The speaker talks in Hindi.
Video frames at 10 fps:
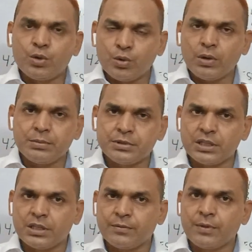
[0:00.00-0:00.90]
गुरु ऐप से
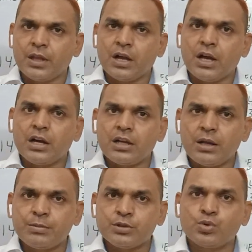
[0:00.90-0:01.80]
अगर
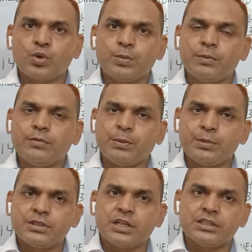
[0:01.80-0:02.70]
आपके सौ रुपये भी
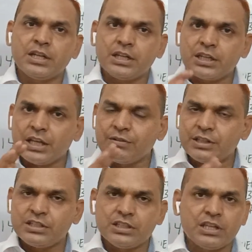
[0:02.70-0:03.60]
वापस ना जाए अगर
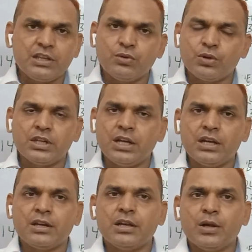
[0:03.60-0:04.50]
के नहीं होगी ना
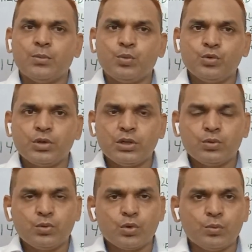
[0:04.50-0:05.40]
पूरे
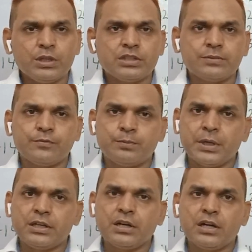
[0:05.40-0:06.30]
डॉक्यूमेंट्स
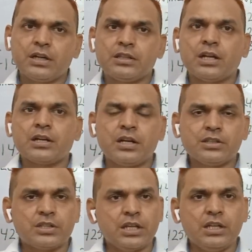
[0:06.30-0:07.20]
पैन कार्ड आधार कार्ड
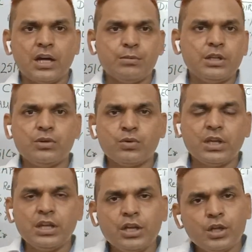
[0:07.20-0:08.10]
सही नाम नहीं
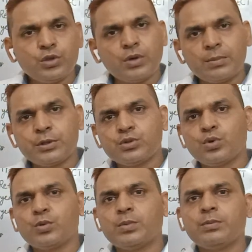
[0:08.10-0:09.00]
होंगे तो आपके
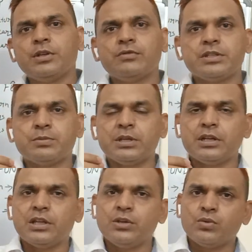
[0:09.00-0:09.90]
सौ रुपये भी इन्वेस्टमेंट
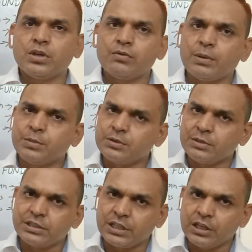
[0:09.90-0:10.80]
नहीं होंगे और वापस
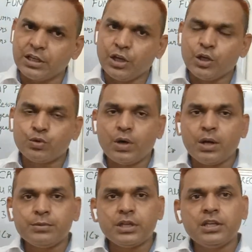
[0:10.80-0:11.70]
मिल जाएंगे तो
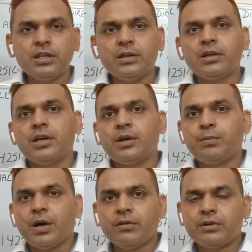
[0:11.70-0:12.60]
आप देखिए
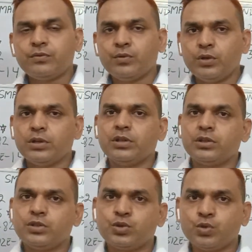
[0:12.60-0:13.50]
पावरफुल
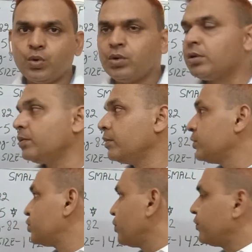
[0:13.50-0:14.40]
स्ट्रॉन्ग
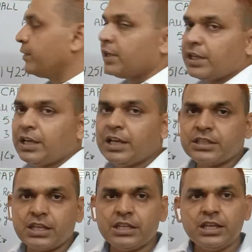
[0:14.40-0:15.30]
सॉफ्टवेयर है
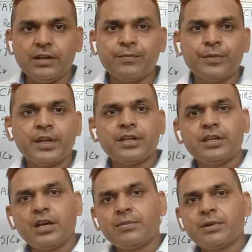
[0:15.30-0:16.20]
ऐसा नहीं है
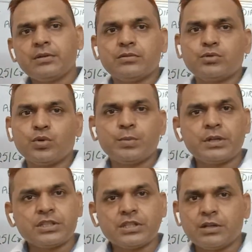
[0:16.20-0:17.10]
कि आपके सौ रुपये
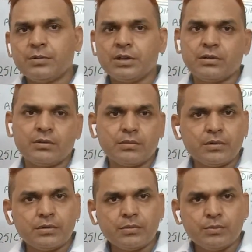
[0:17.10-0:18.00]
के चक्कर में
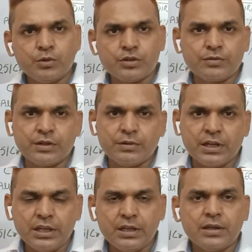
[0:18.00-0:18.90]
म्यूचुअल फंड
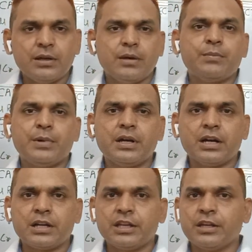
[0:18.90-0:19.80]
वाले पंगा
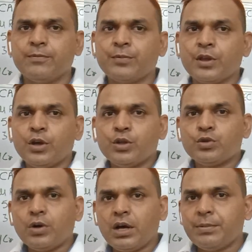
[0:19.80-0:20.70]
करेंगे
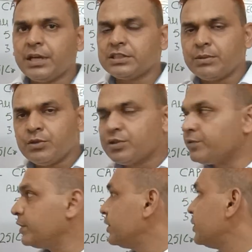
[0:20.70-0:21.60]
तो आप ऐसा म्यूचुअल
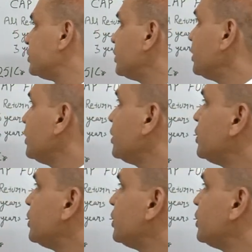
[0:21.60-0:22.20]
फंड लीजिए